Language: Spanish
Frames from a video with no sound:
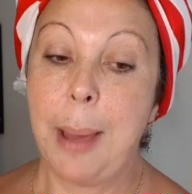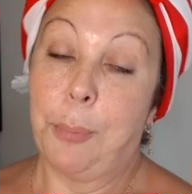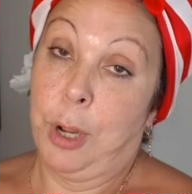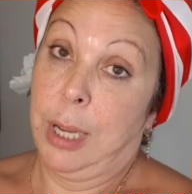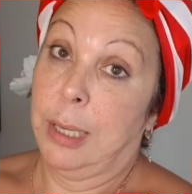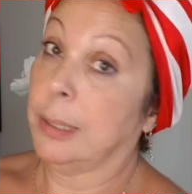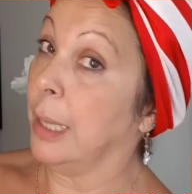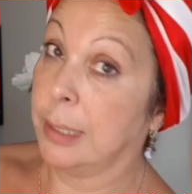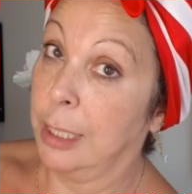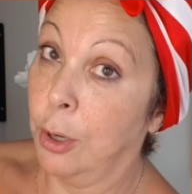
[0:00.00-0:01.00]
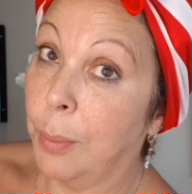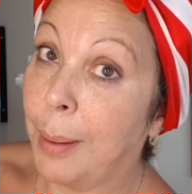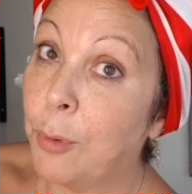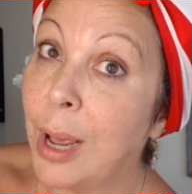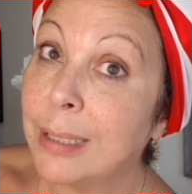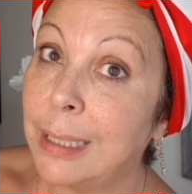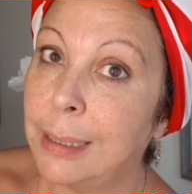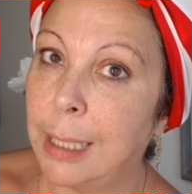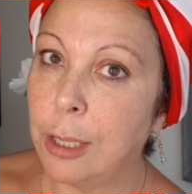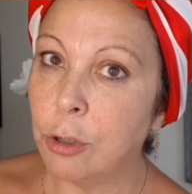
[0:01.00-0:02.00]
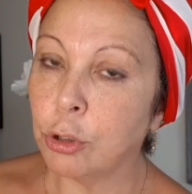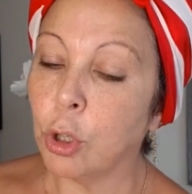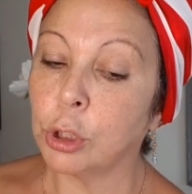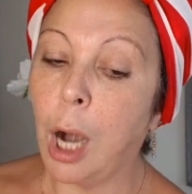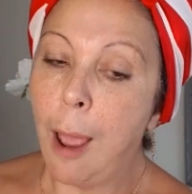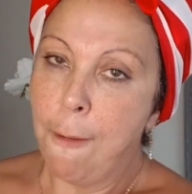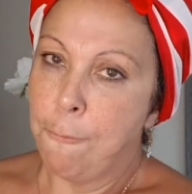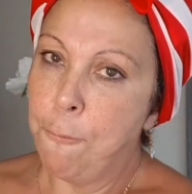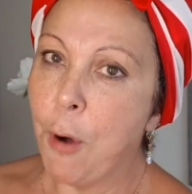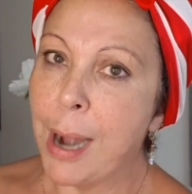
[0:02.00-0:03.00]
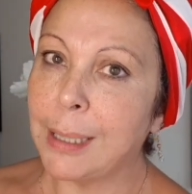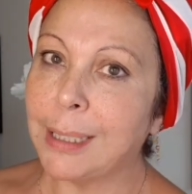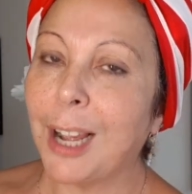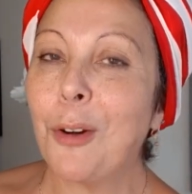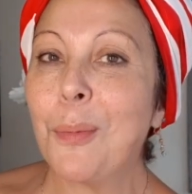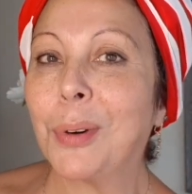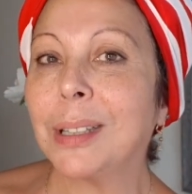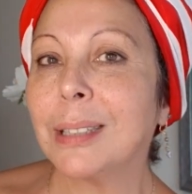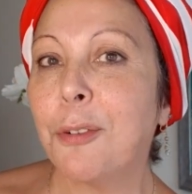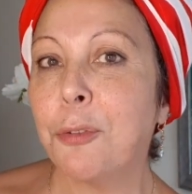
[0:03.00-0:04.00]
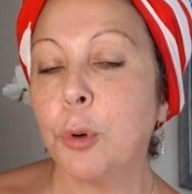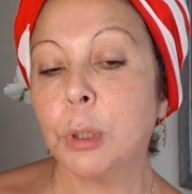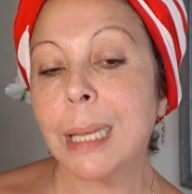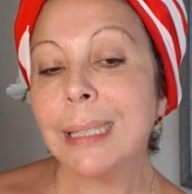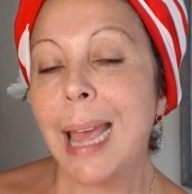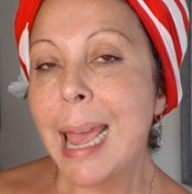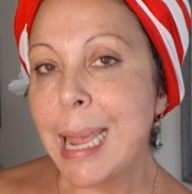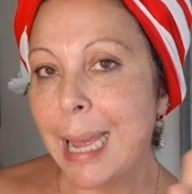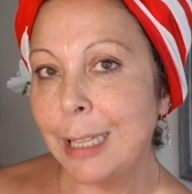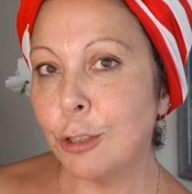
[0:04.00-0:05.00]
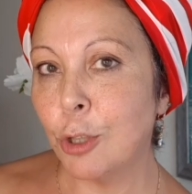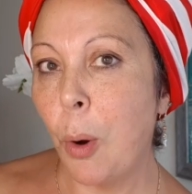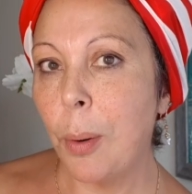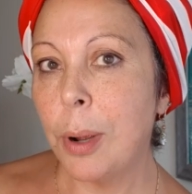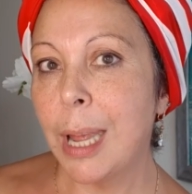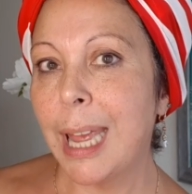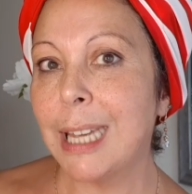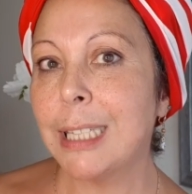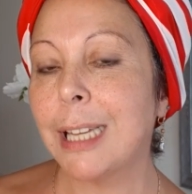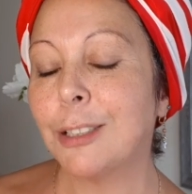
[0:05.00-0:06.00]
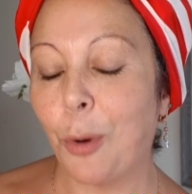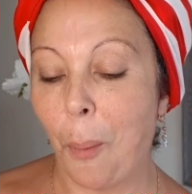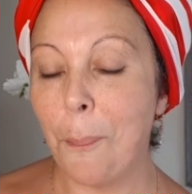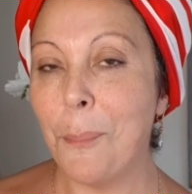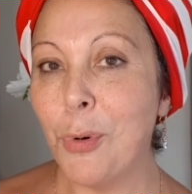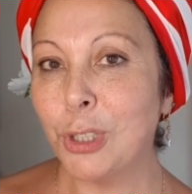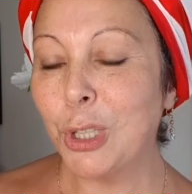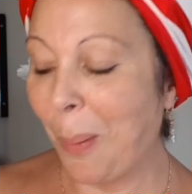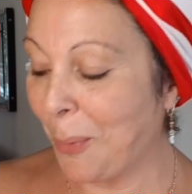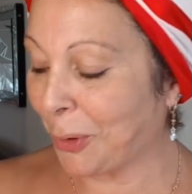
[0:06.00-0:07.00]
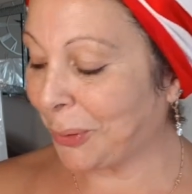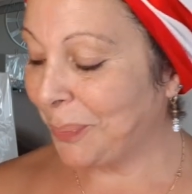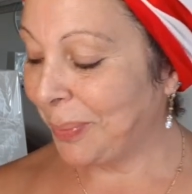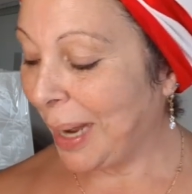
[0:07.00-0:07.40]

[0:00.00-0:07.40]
Pues así nos vamos a sentir nosotras fuertes como esas frutas que son hechas con mucho amor